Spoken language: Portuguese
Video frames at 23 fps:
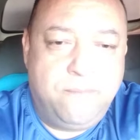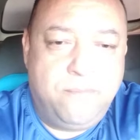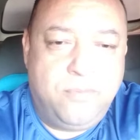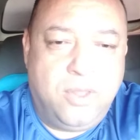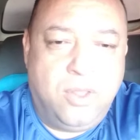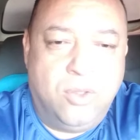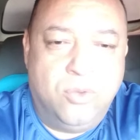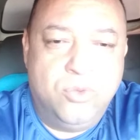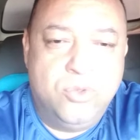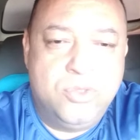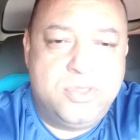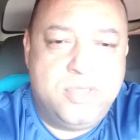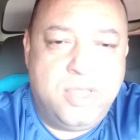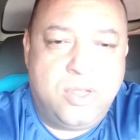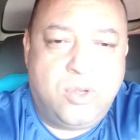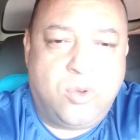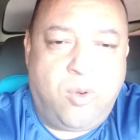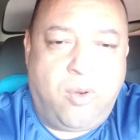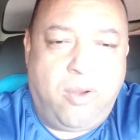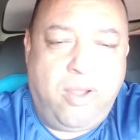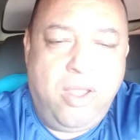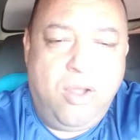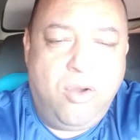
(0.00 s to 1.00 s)
Eu não sei
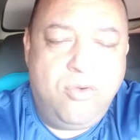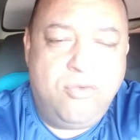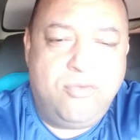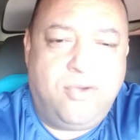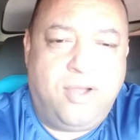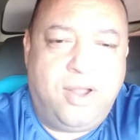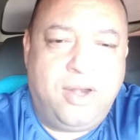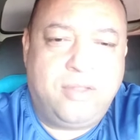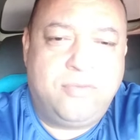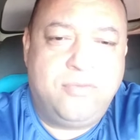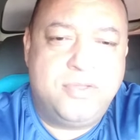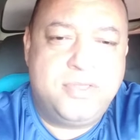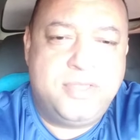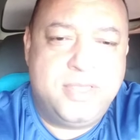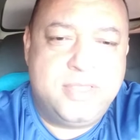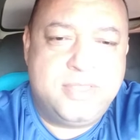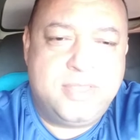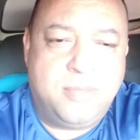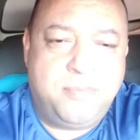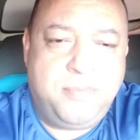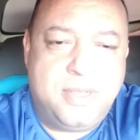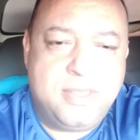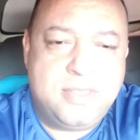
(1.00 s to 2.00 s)
qual é o vale que você
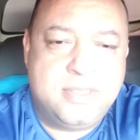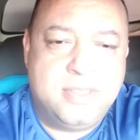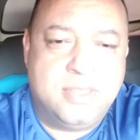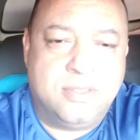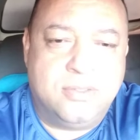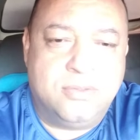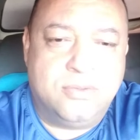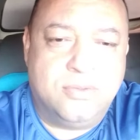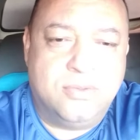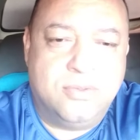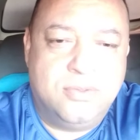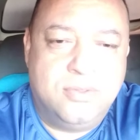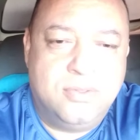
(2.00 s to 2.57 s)
está passando,